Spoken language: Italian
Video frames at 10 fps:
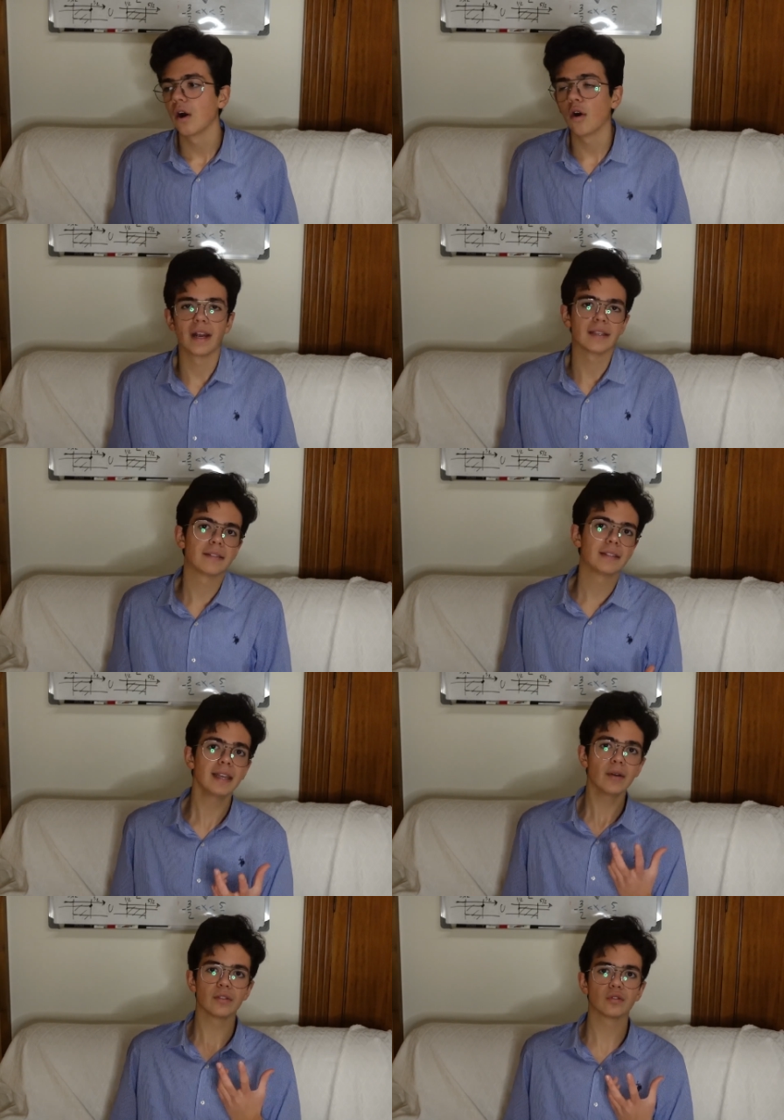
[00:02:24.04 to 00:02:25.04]
Ora,
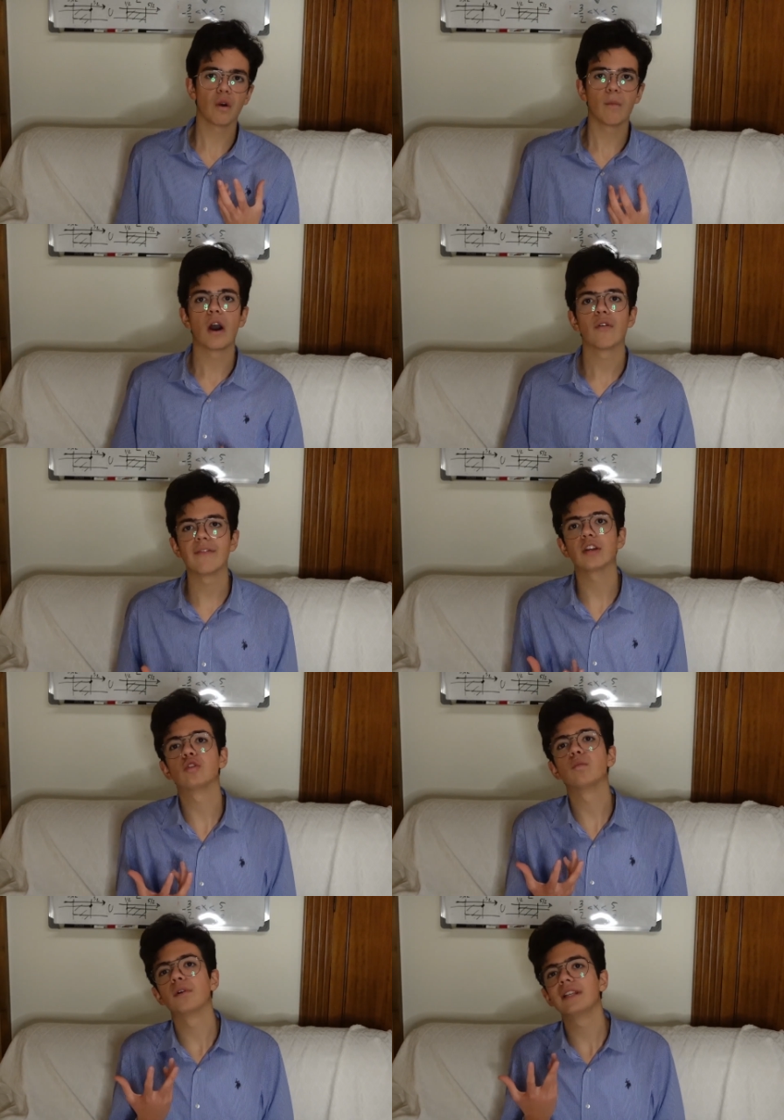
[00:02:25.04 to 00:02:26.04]
se quest'uomo ha una
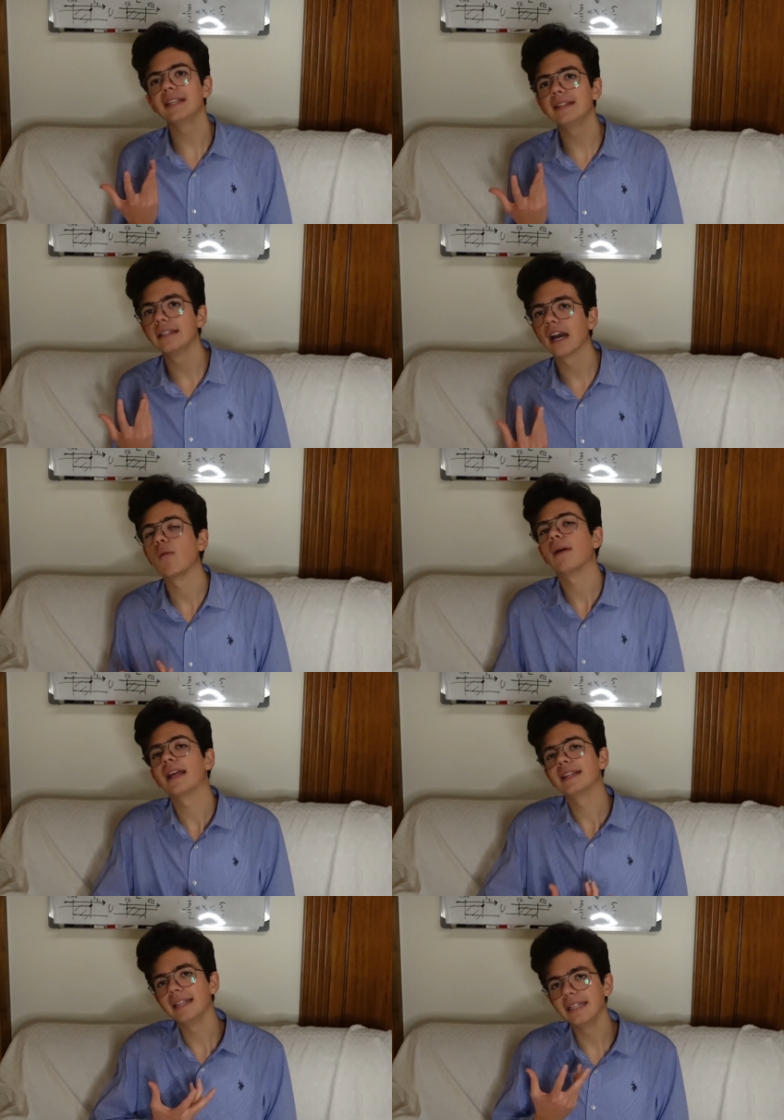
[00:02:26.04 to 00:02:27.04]
virtù politica come
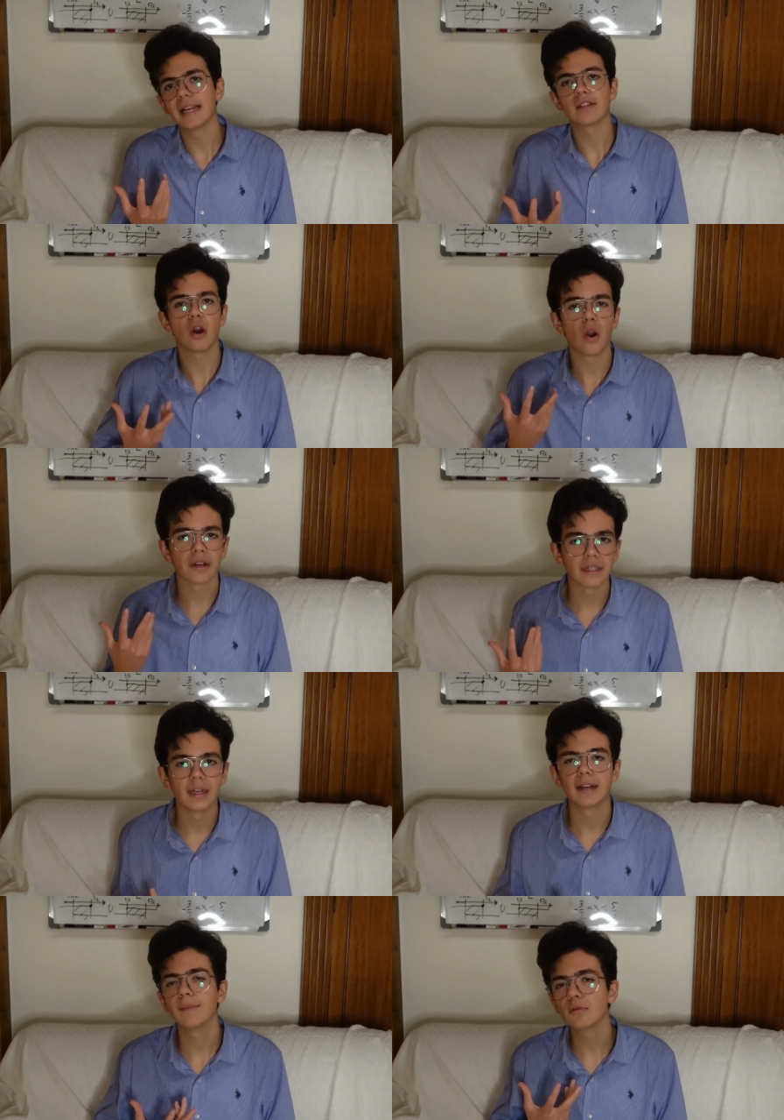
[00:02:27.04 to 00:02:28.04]
la delinea Socrate
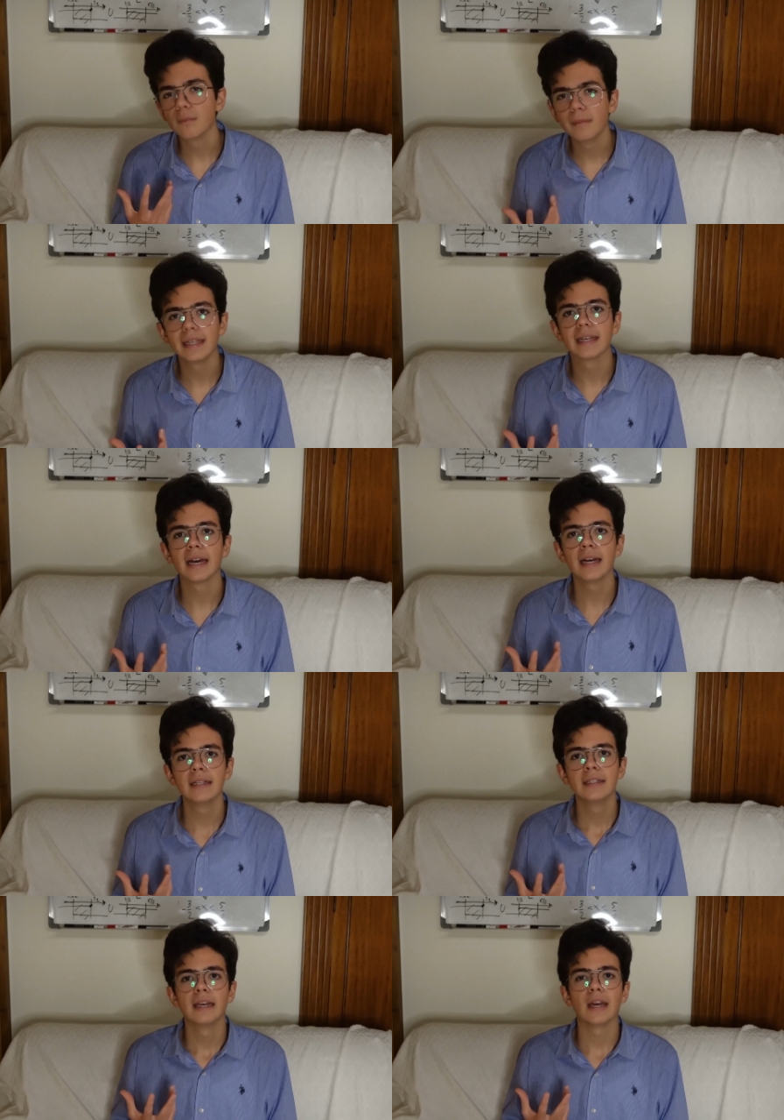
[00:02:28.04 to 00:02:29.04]
nella Repubblica,
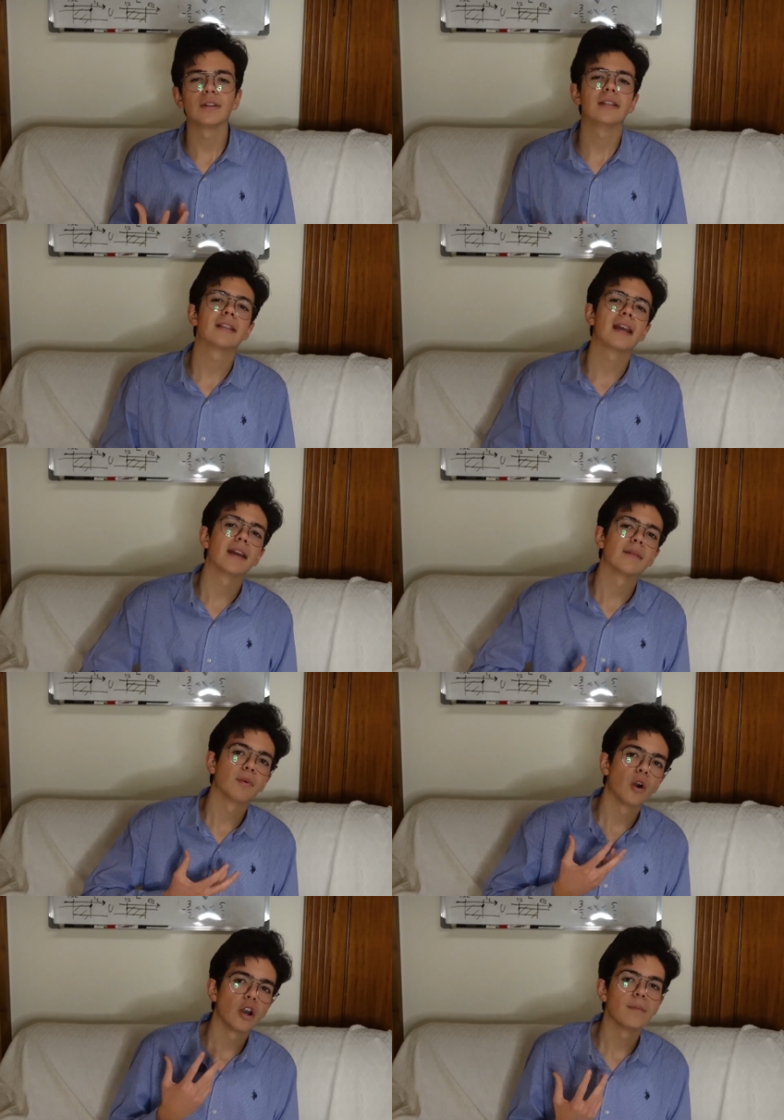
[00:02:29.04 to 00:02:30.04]
e quindi se
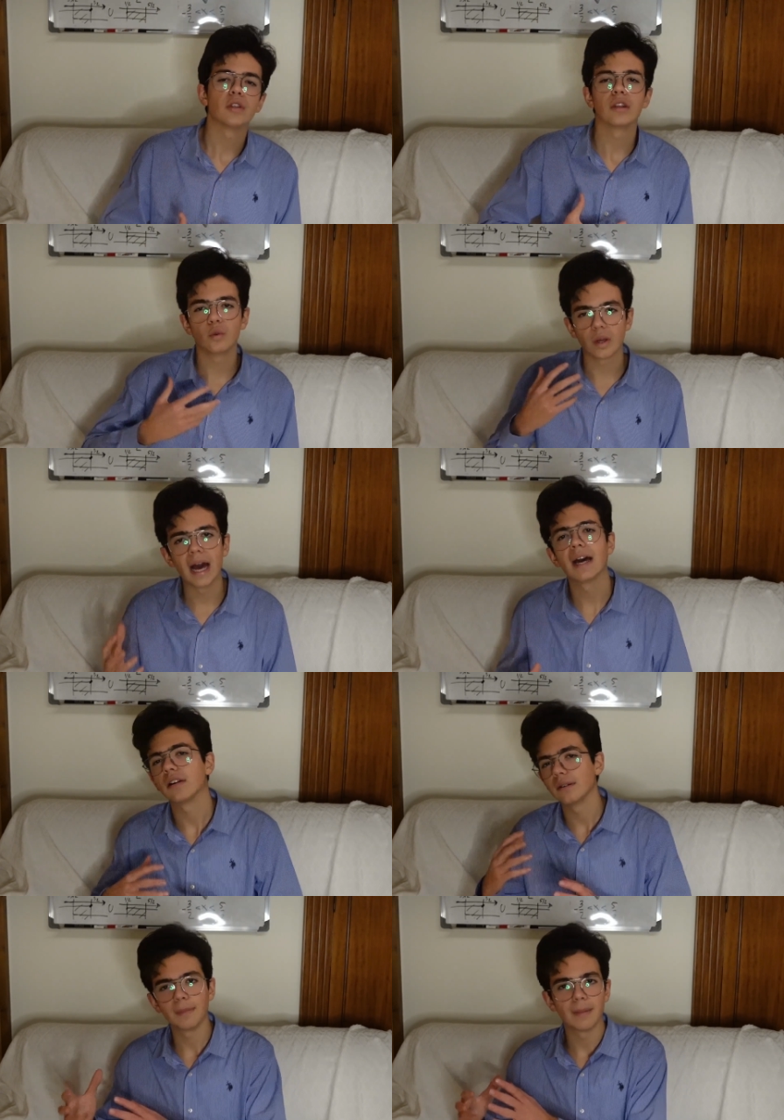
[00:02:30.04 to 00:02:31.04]
poi bisogna
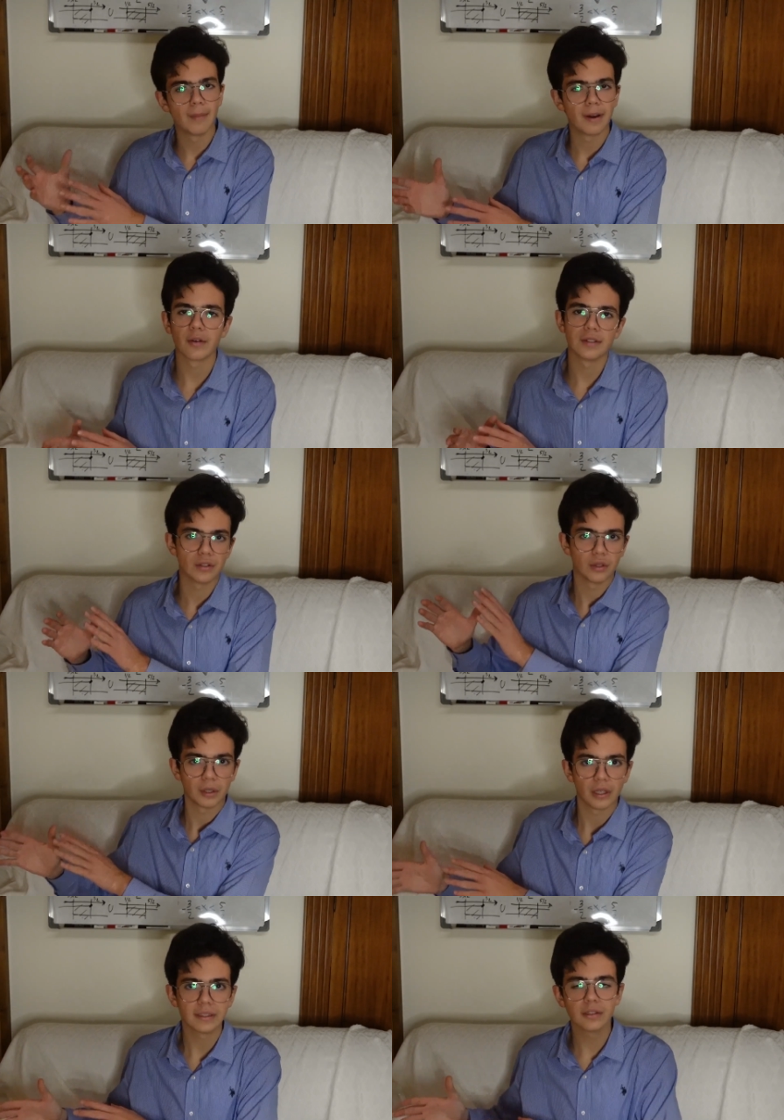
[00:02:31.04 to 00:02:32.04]
educarlo bla bla bla, queste sono
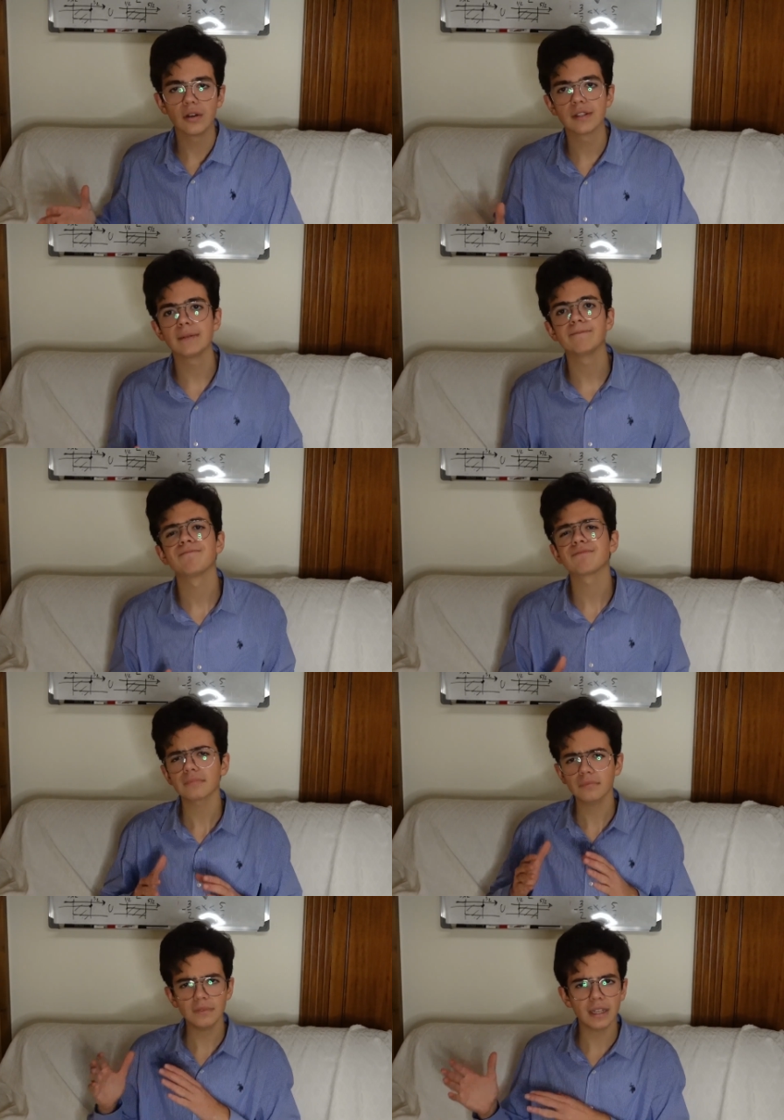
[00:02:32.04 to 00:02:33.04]
però altre cose
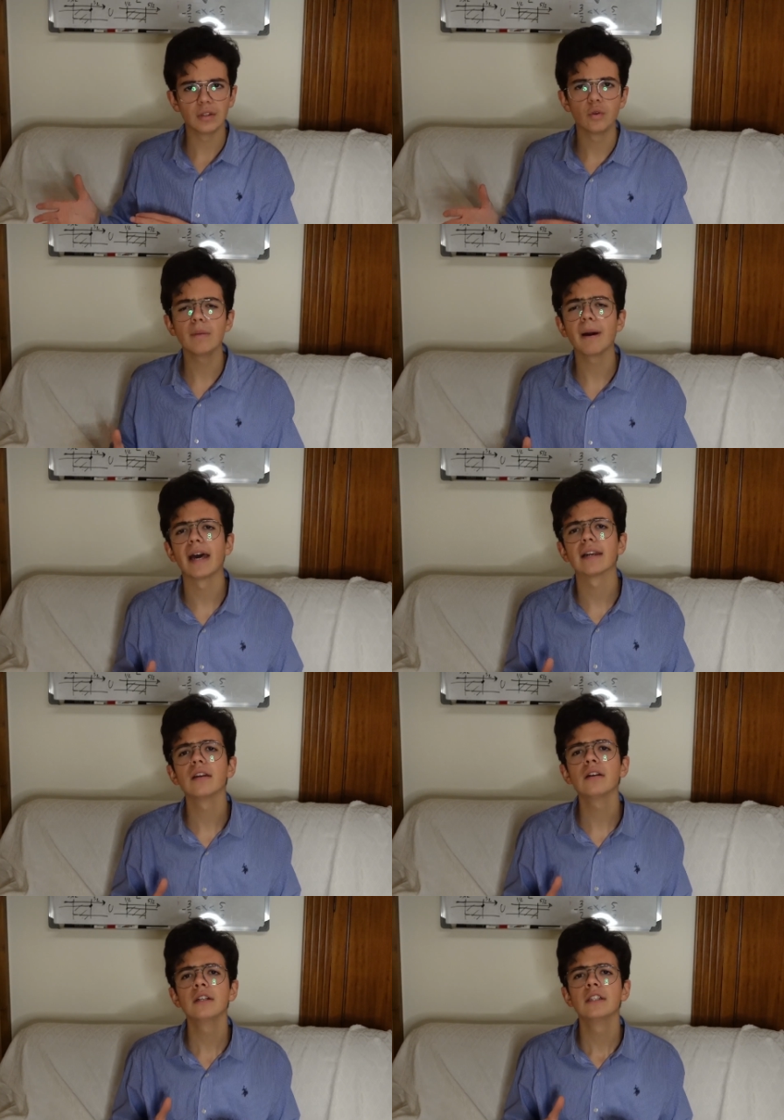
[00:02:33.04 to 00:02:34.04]
di cui
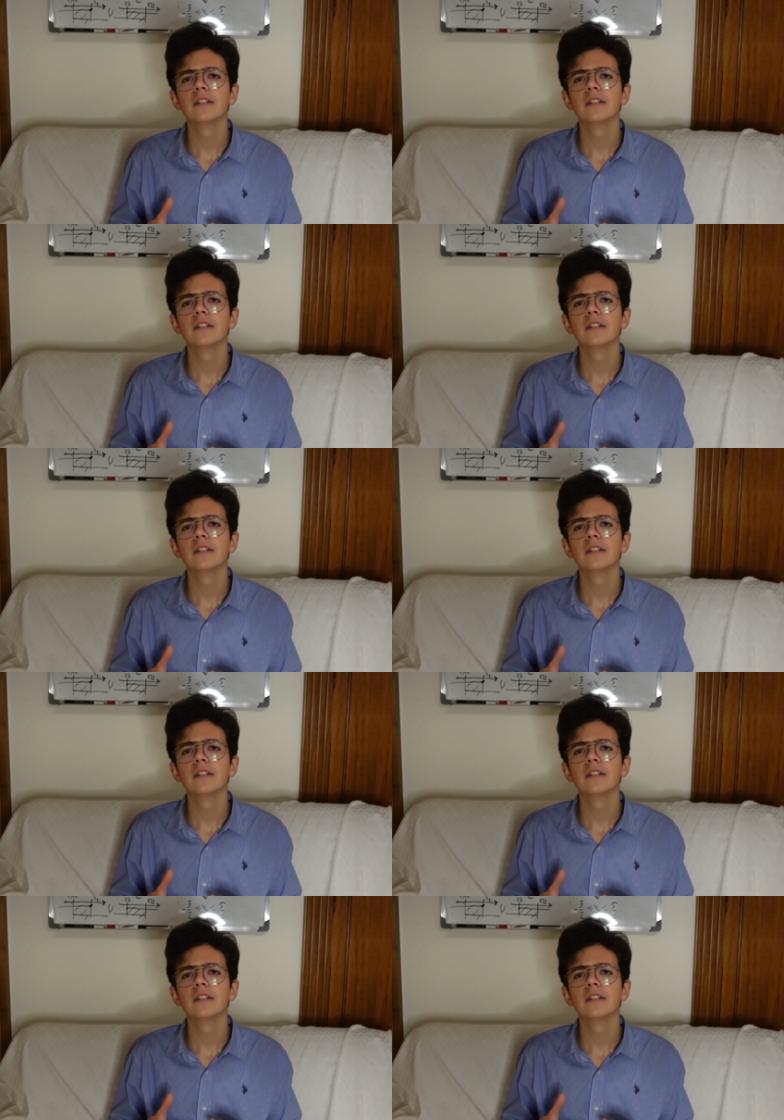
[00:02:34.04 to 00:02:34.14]
parlano,